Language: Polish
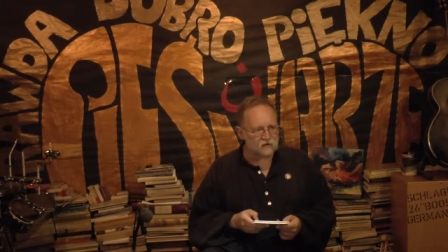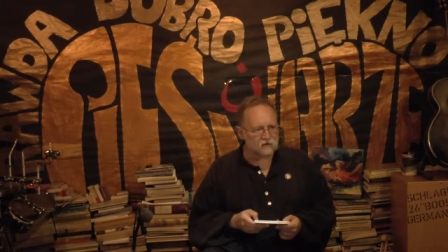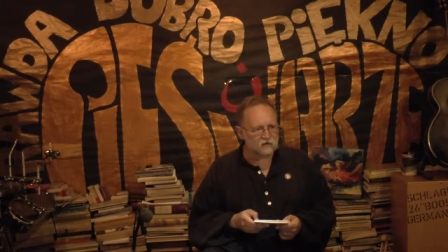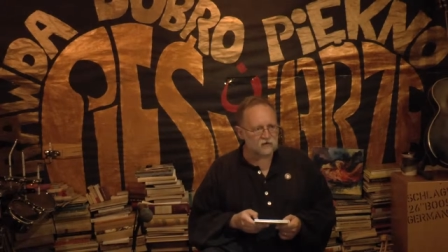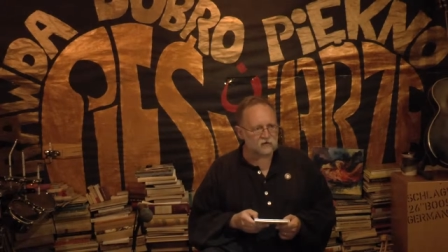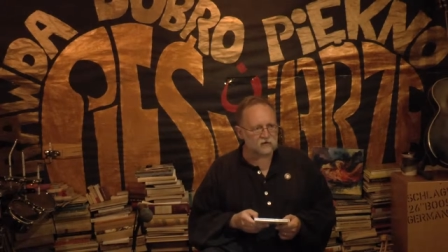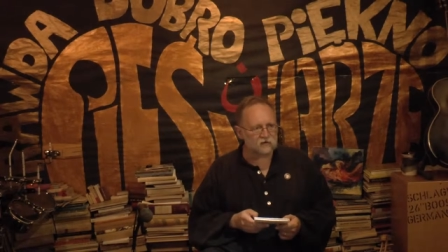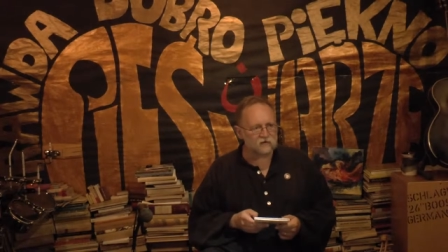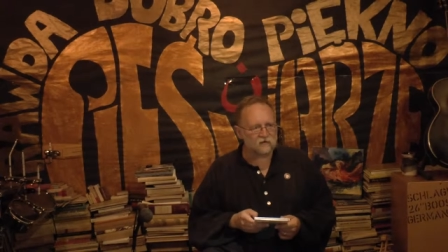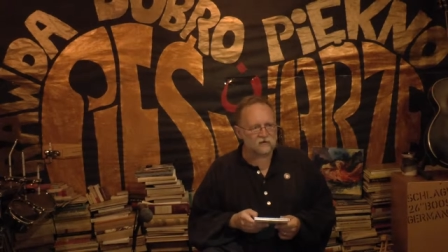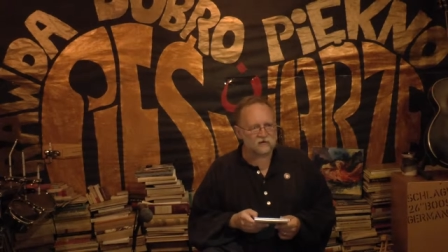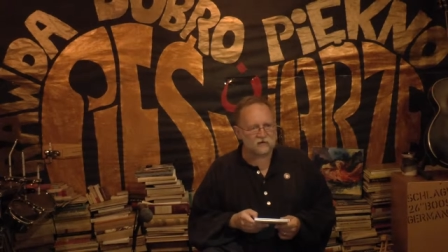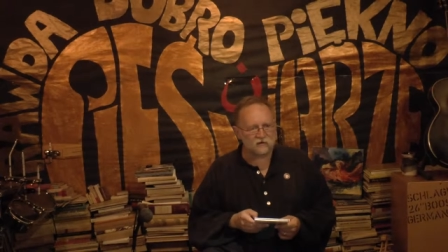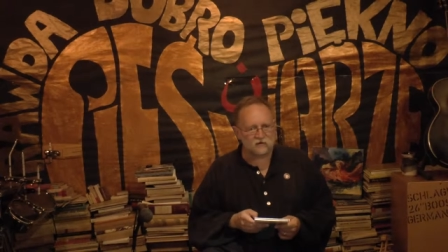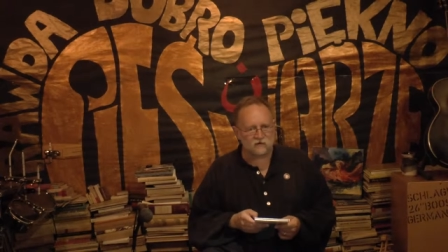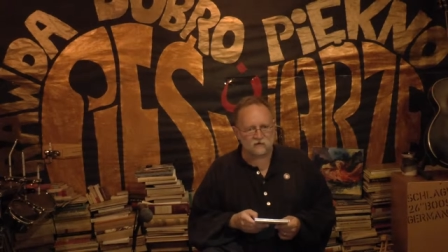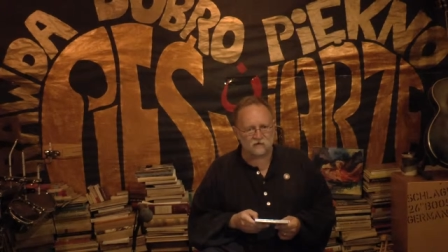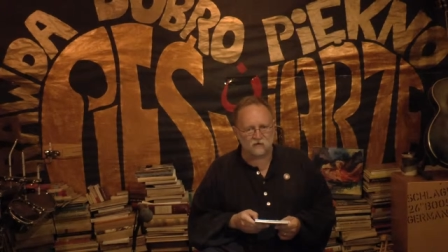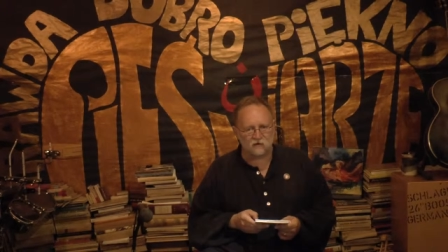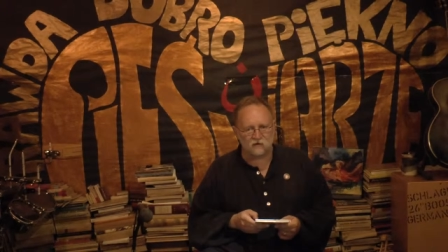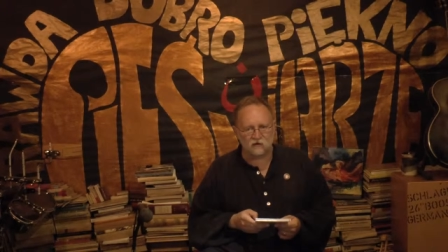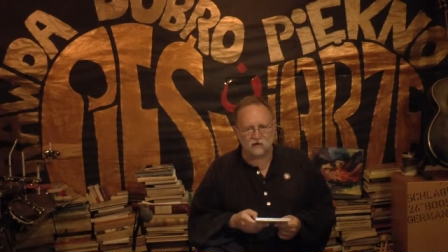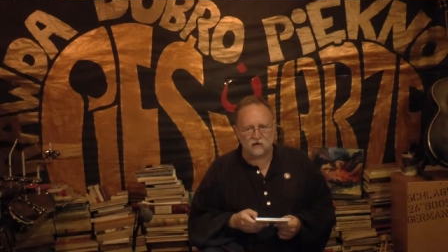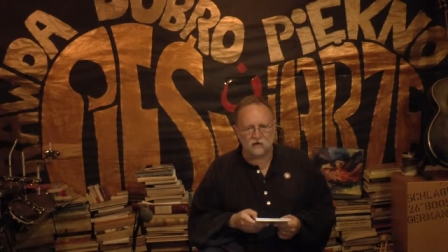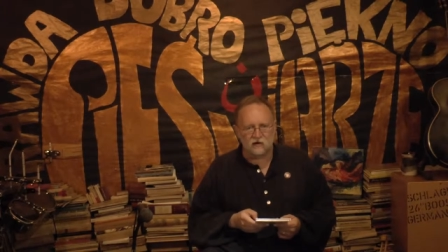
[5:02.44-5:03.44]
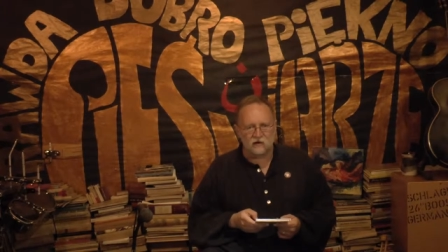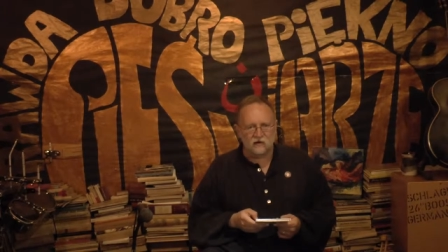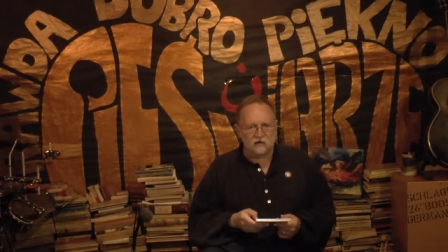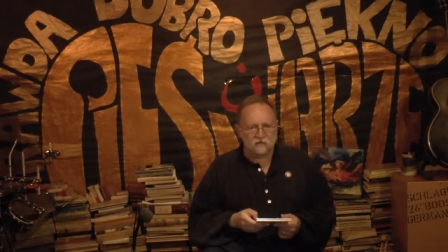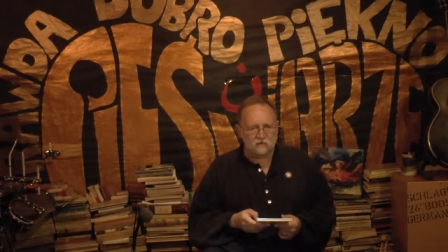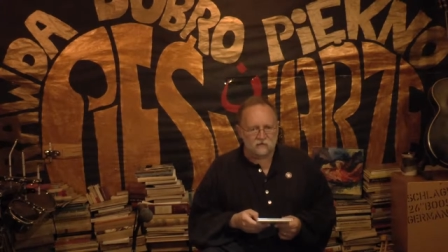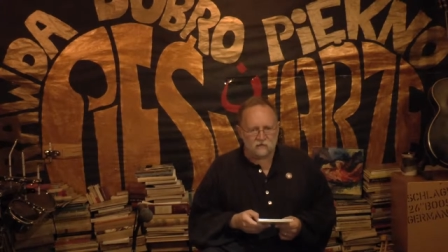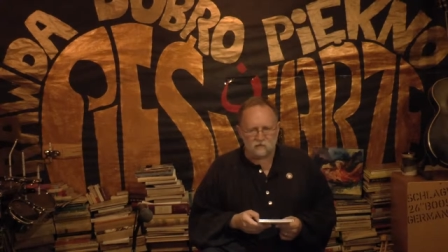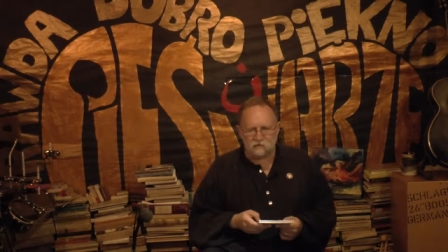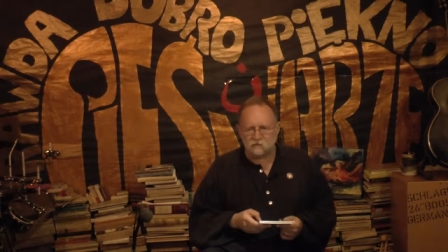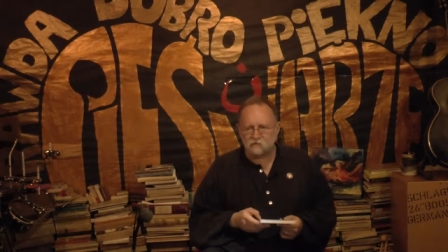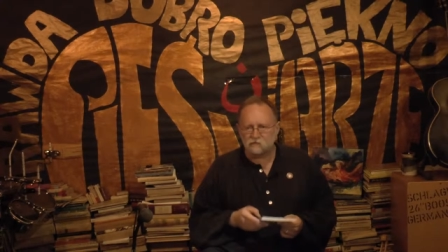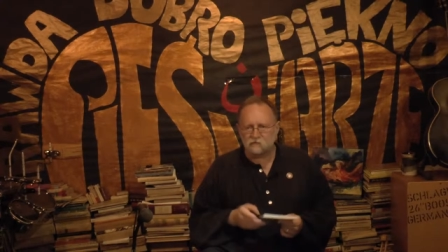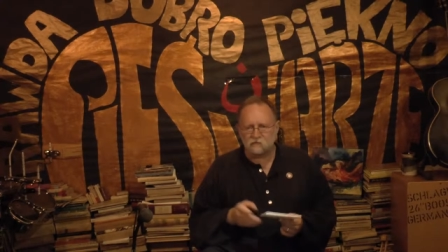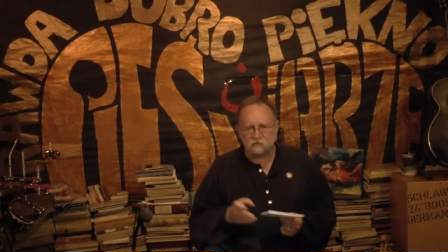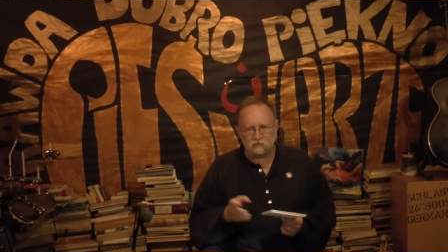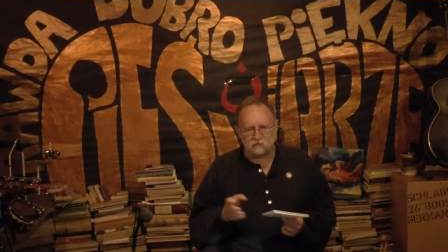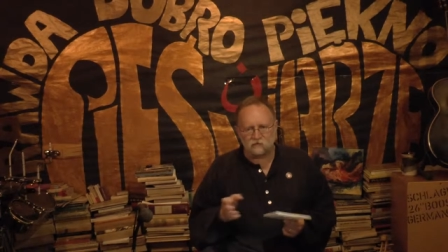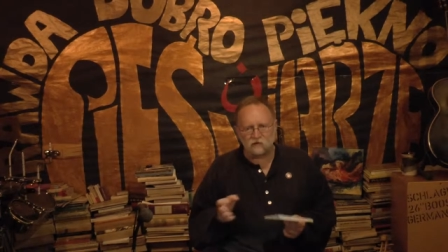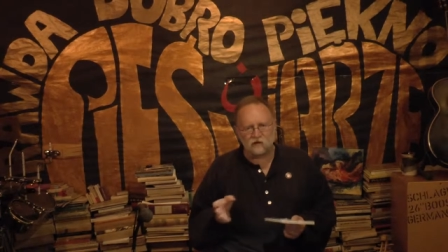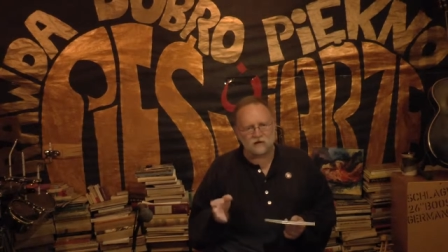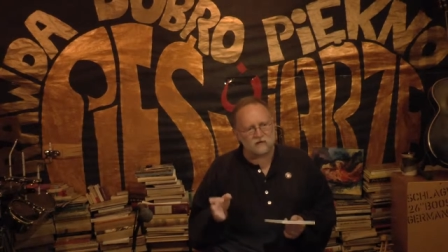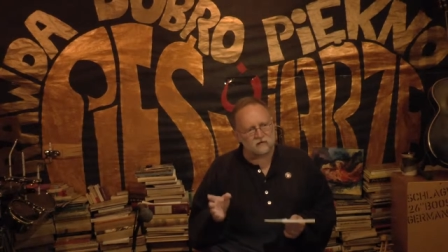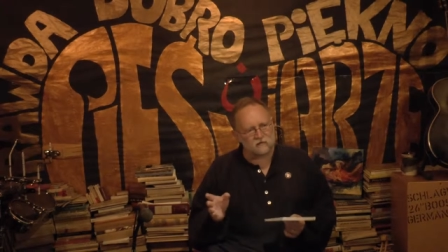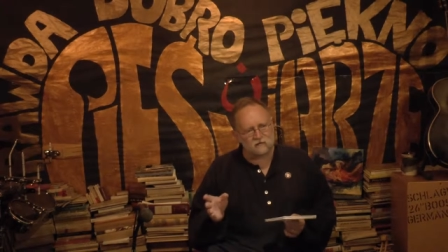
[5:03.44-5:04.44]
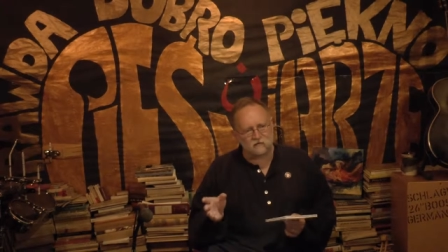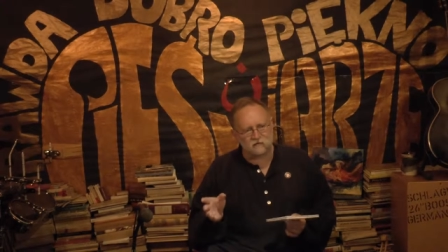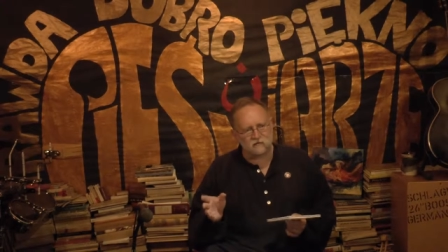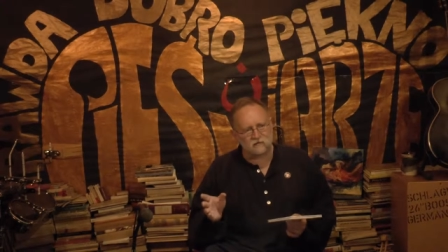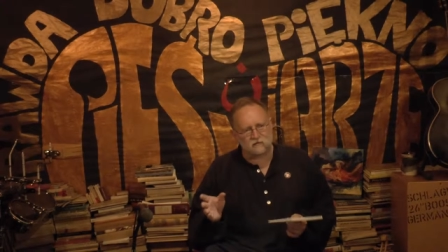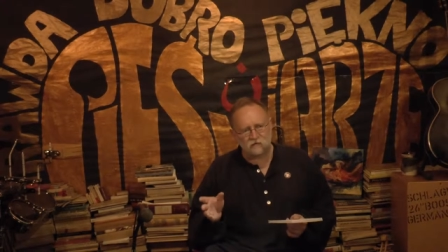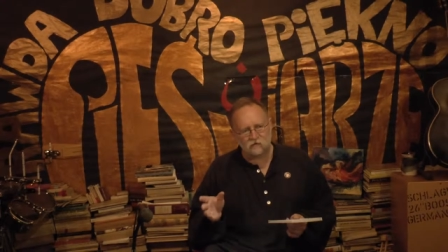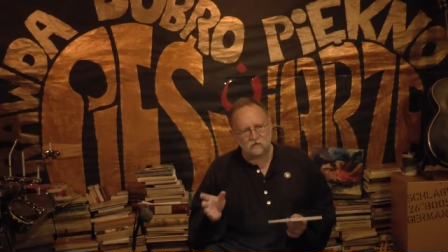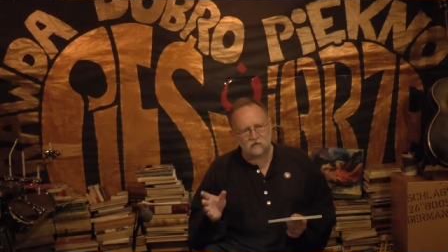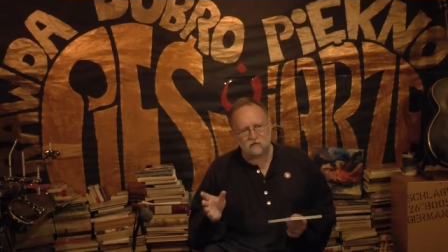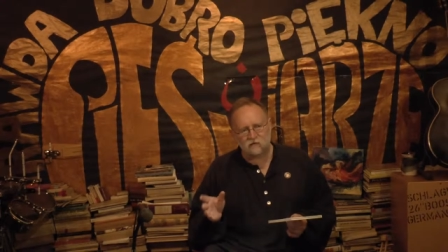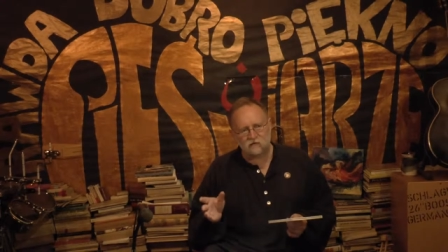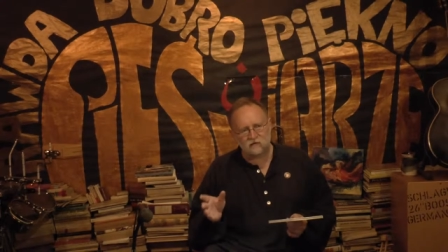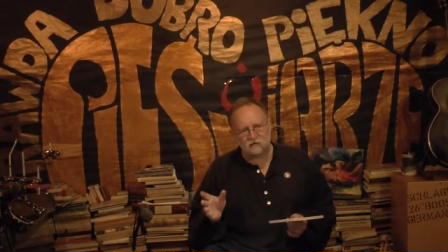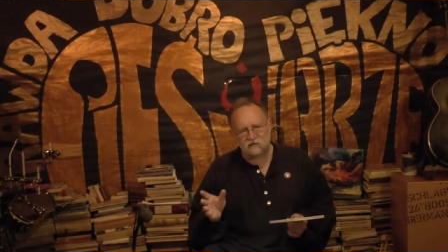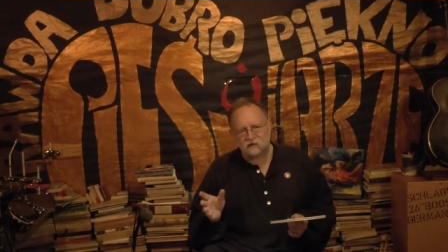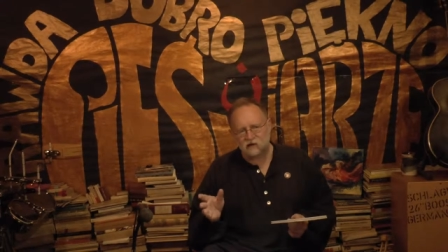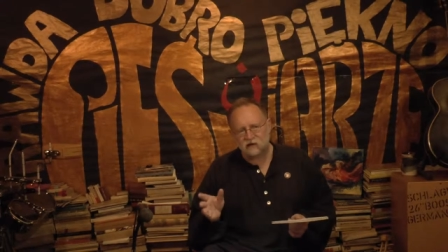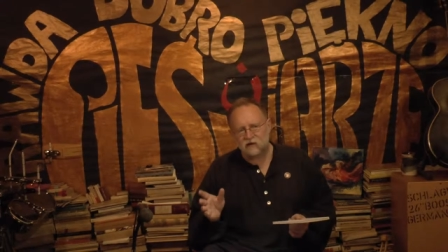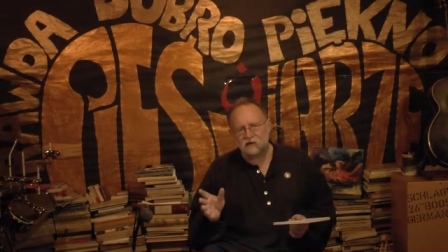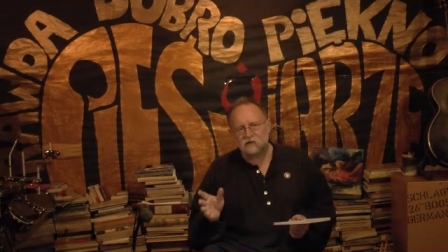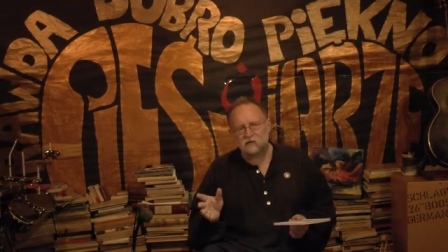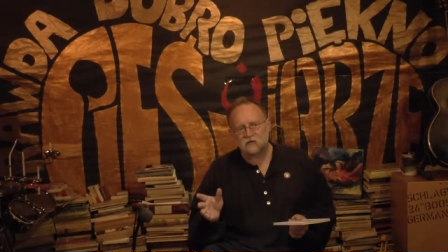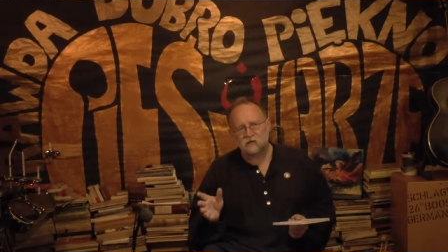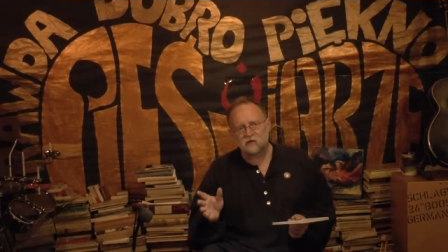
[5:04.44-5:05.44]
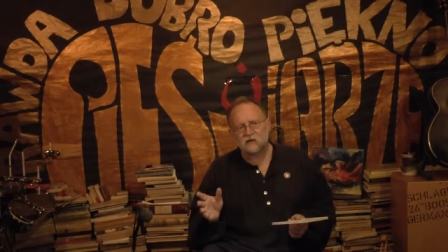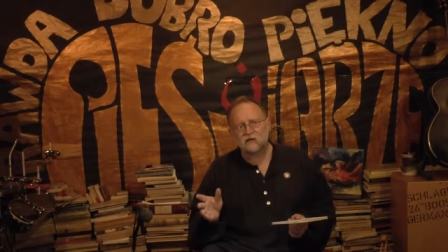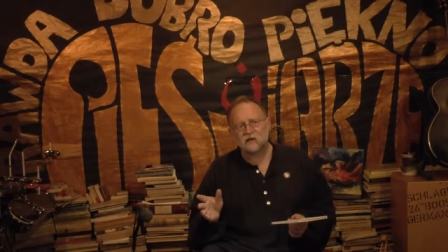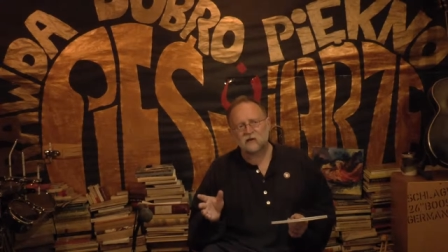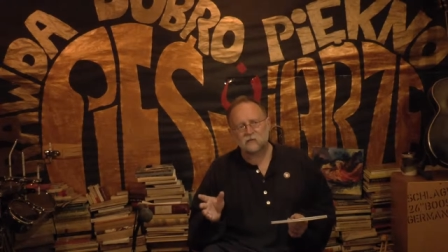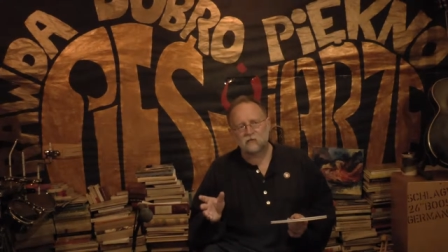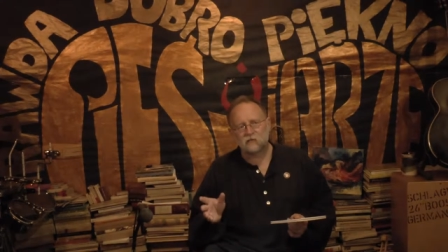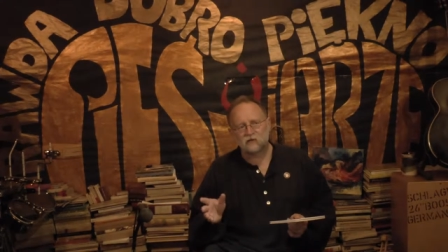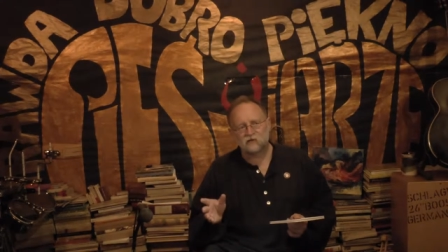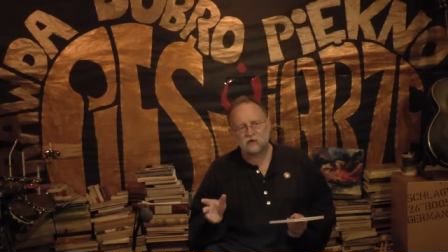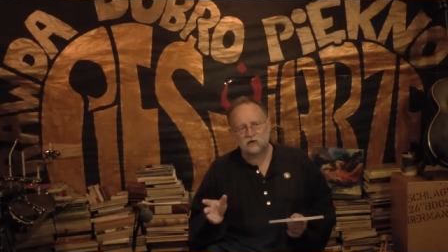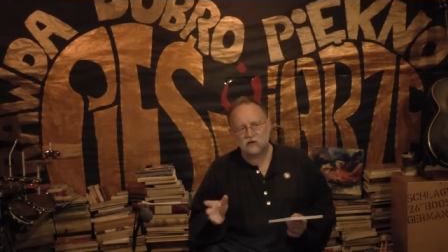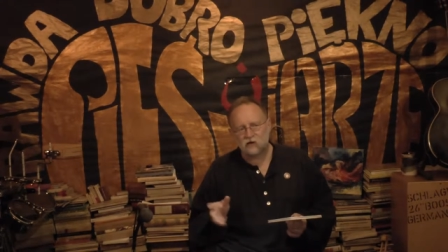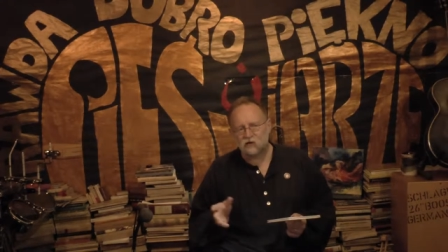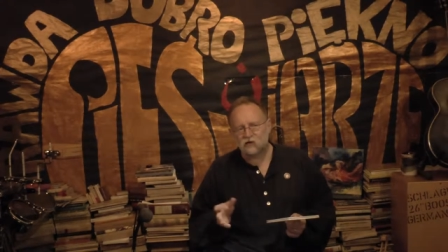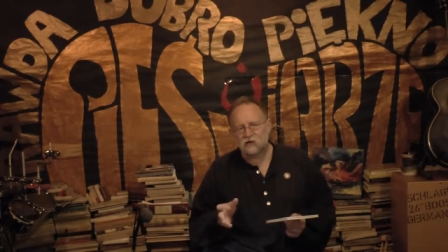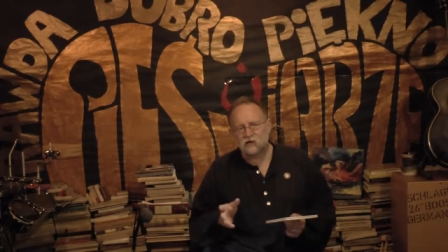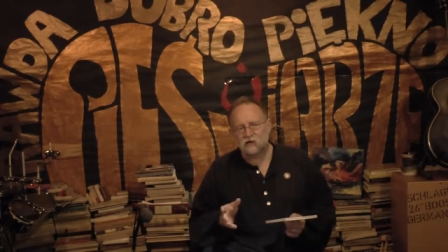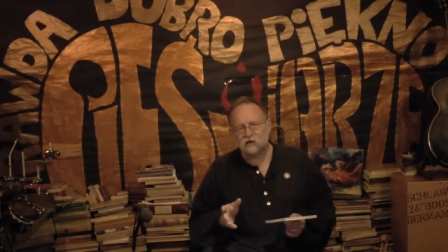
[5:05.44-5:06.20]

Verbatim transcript: I to towarzystwo, no, tutaj zdania są jednak podzielone.